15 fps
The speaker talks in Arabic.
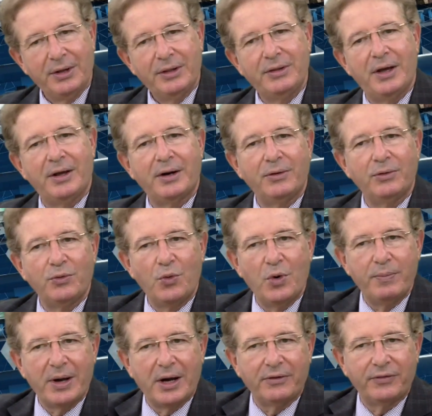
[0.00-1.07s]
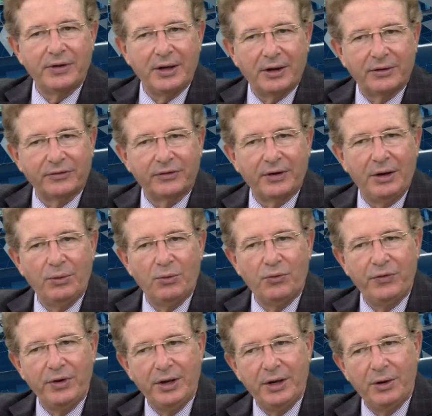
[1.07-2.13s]
دار وباء في الصين
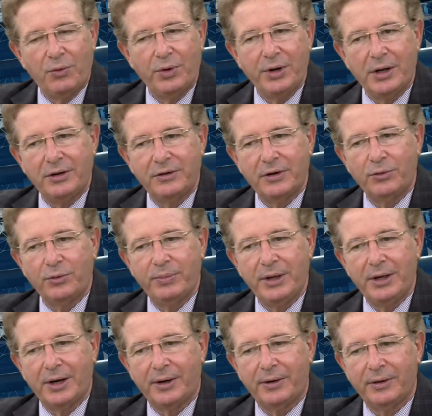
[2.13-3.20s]
وفي كوريا الجنوبيه